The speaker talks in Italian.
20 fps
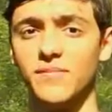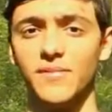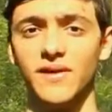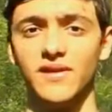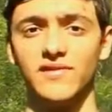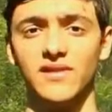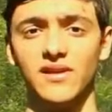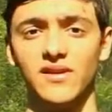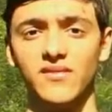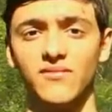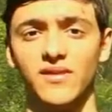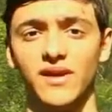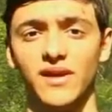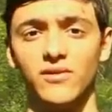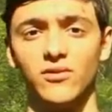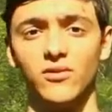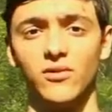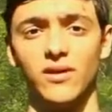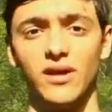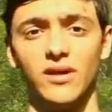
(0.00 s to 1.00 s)
passa
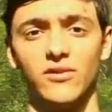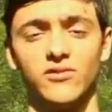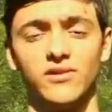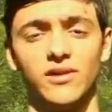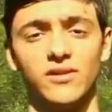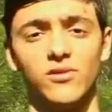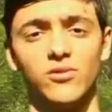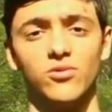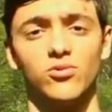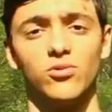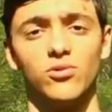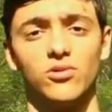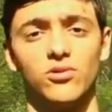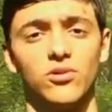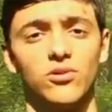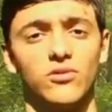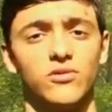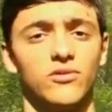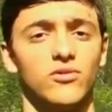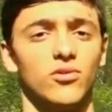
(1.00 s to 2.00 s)
l'inverno allo stadio
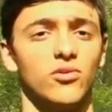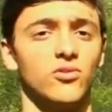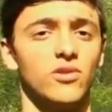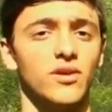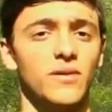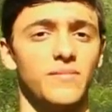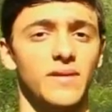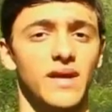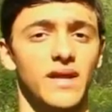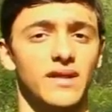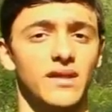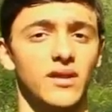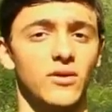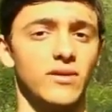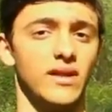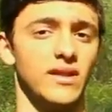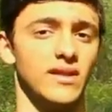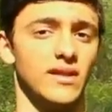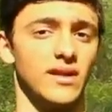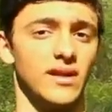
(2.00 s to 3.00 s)
adulto sotto le pietre o
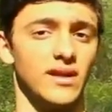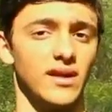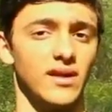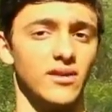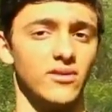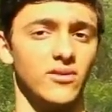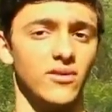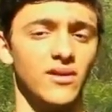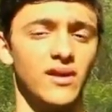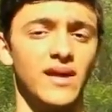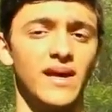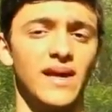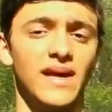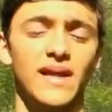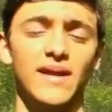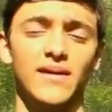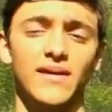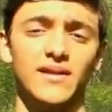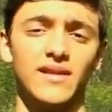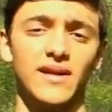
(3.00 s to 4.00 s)
nel terreno,
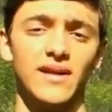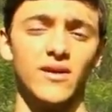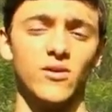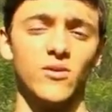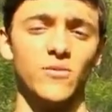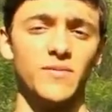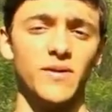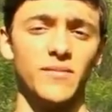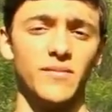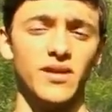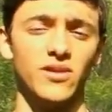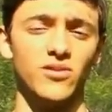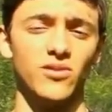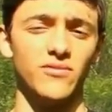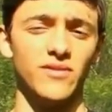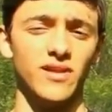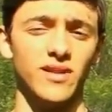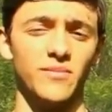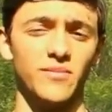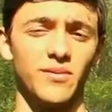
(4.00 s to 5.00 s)
ed mentre l'accoppiamento
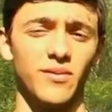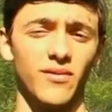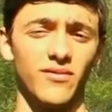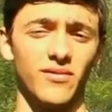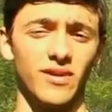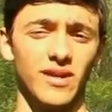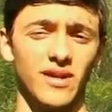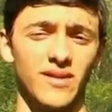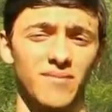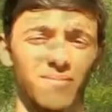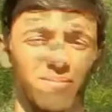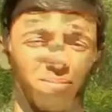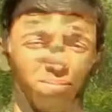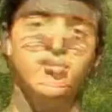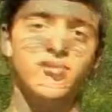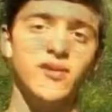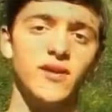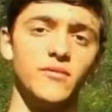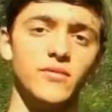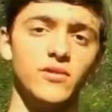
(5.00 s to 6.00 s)
avviene in primavera. In
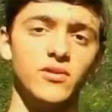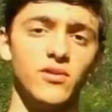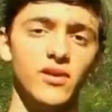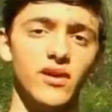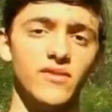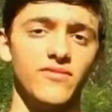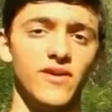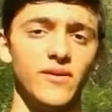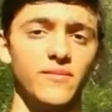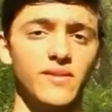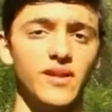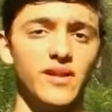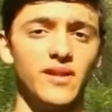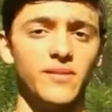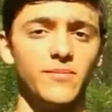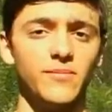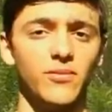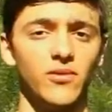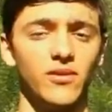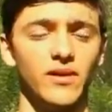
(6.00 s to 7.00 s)
seguito la femmina
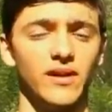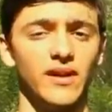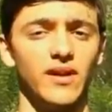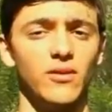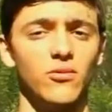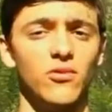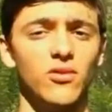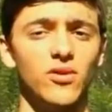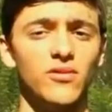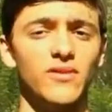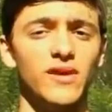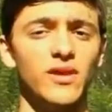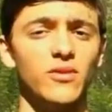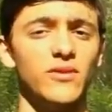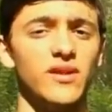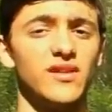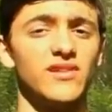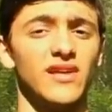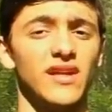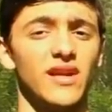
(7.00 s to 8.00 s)
depone le uova in
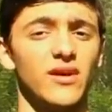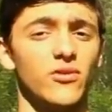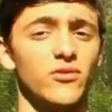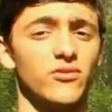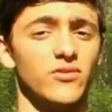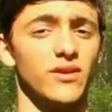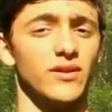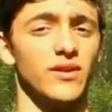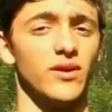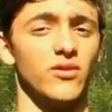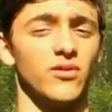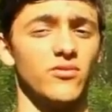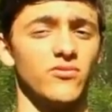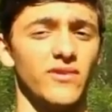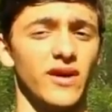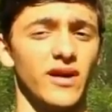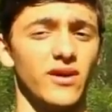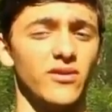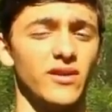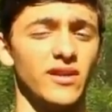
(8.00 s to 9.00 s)
una cella costruita col
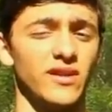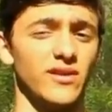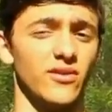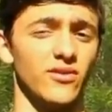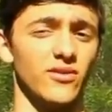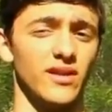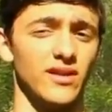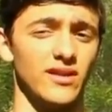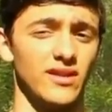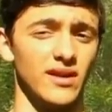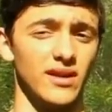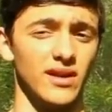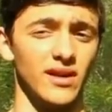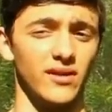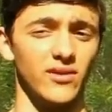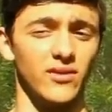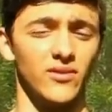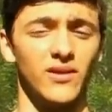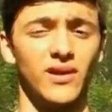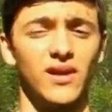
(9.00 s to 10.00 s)
fango fango all'interno del
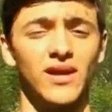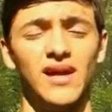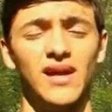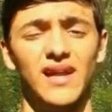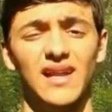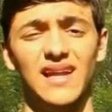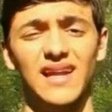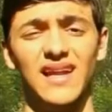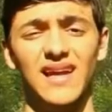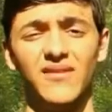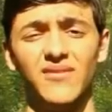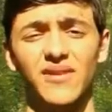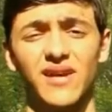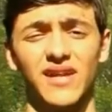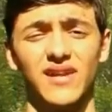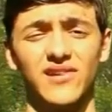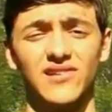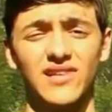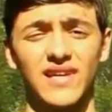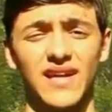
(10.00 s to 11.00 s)
terreno. Le larve
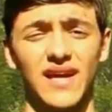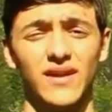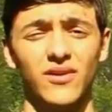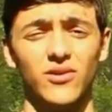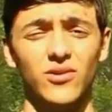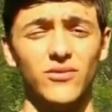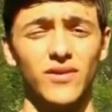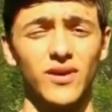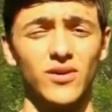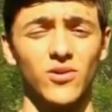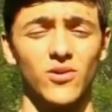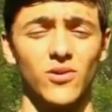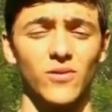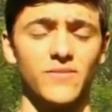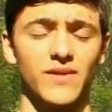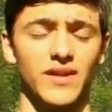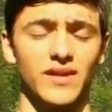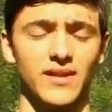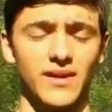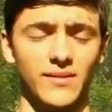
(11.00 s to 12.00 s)
che nasceranno dovranno
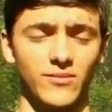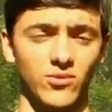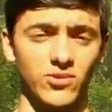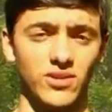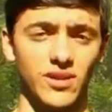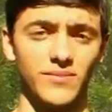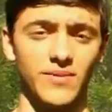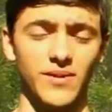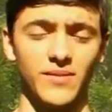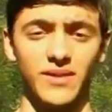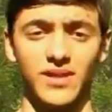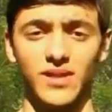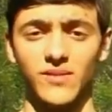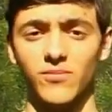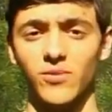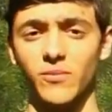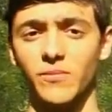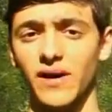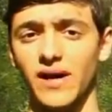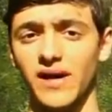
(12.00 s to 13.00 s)
compiere tre mute prima di
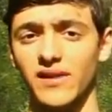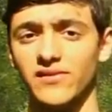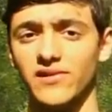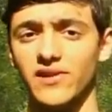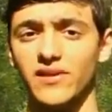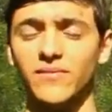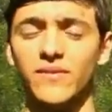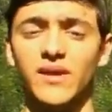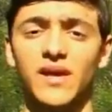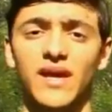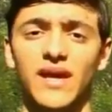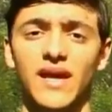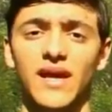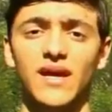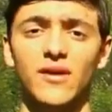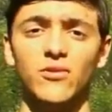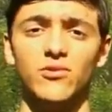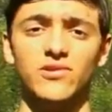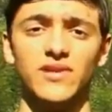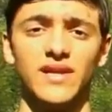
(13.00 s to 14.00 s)
impuparsi
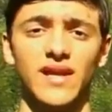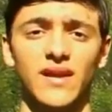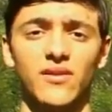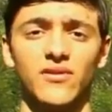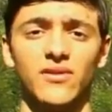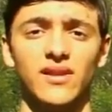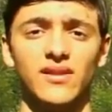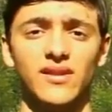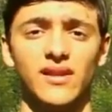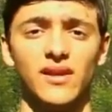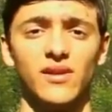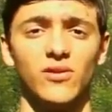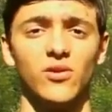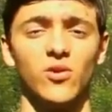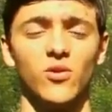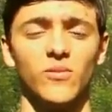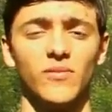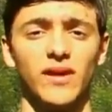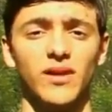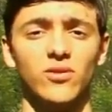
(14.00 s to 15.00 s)
e usciranno dal terreno
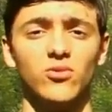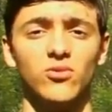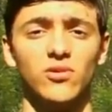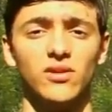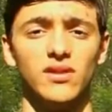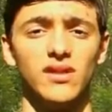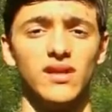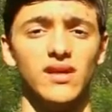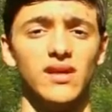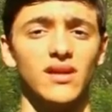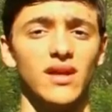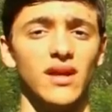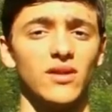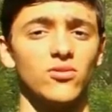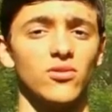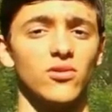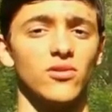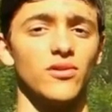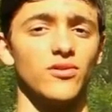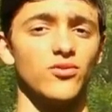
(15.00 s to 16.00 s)
come adulti
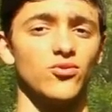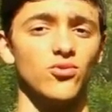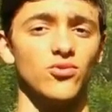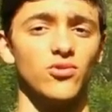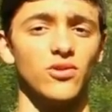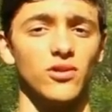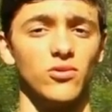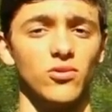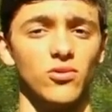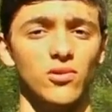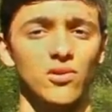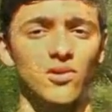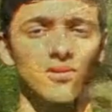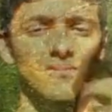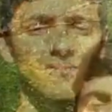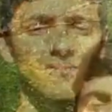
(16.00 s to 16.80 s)
attorno a giugno e luglio.